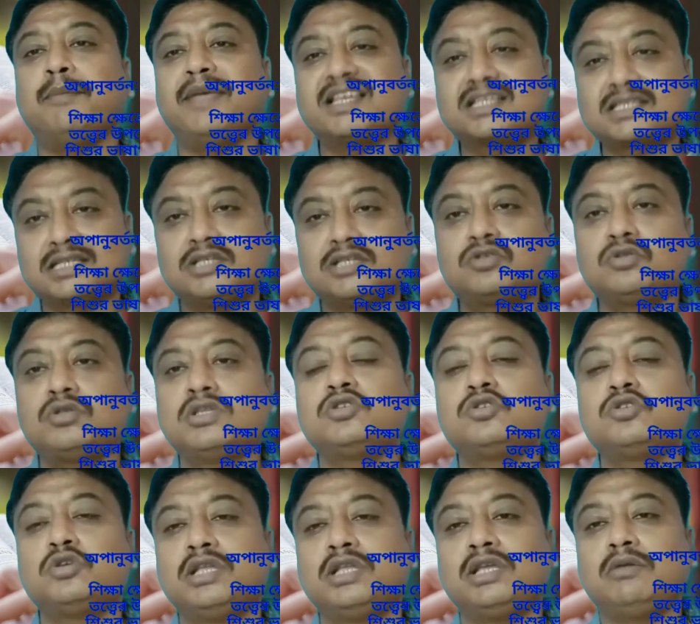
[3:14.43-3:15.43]
বেশ কিছুদিন
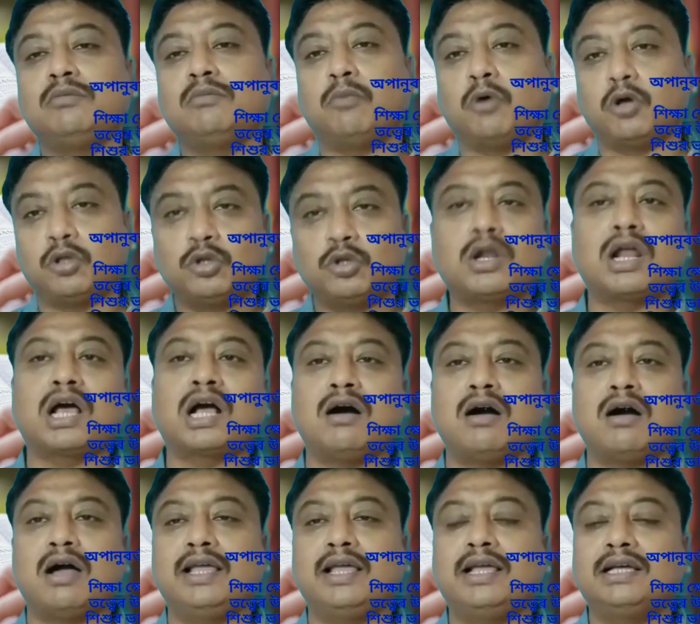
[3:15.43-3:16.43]
যদি বন্ধ রাখা
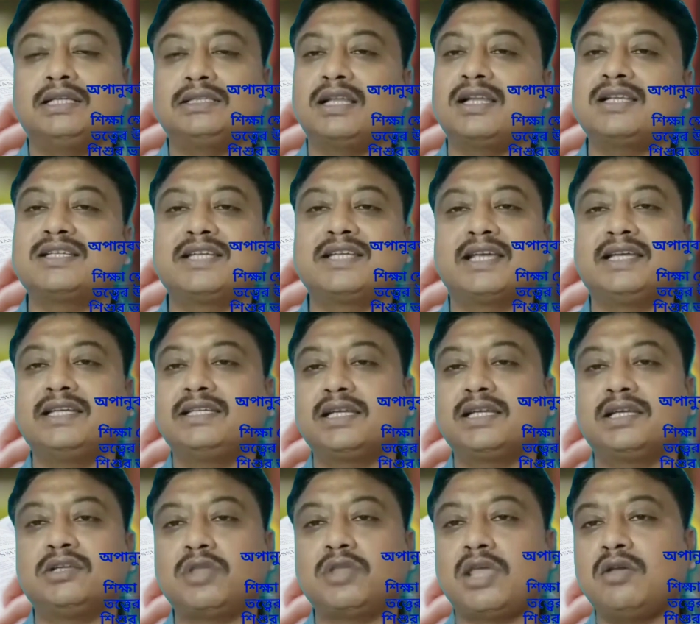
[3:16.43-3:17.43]
হয় তাহলে
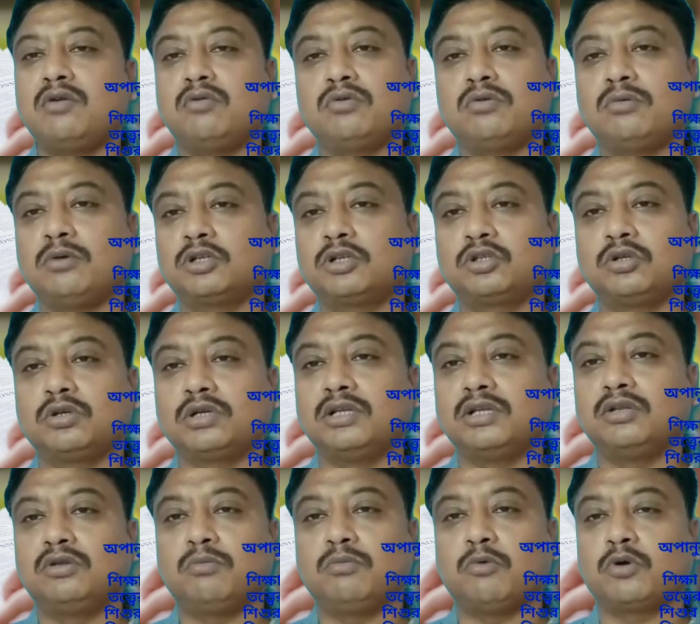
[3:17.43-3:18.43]
সেক্ষেত্রে কিন্তু এই অনুবর্তন
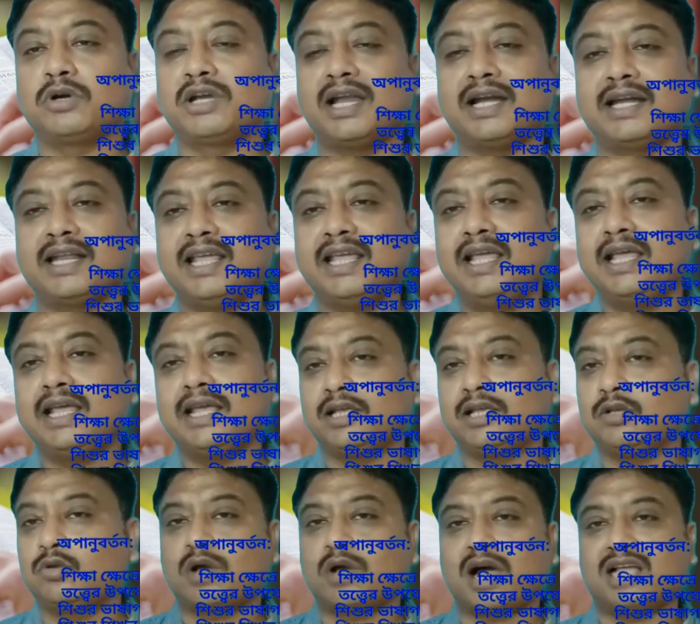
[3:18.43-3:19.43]
কিন্তু প্রক্রিয়াটি
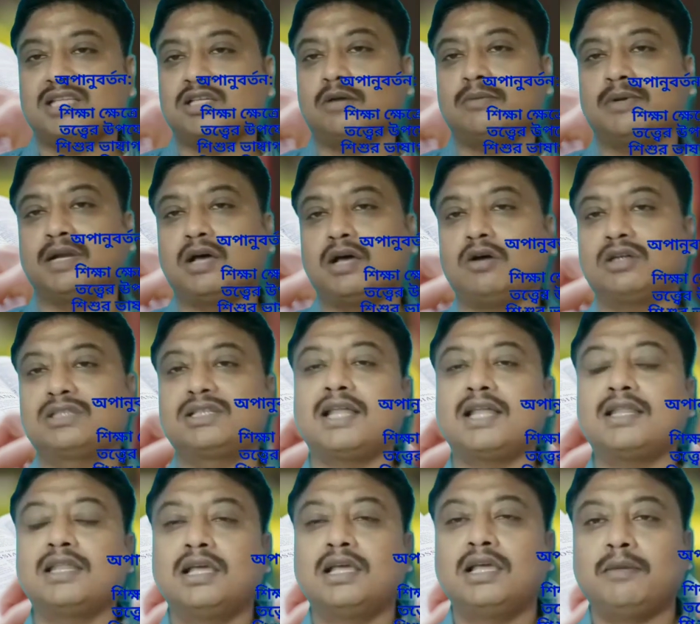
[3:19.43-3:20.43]
কিন্তু কাজ হবে না অর্থাৎ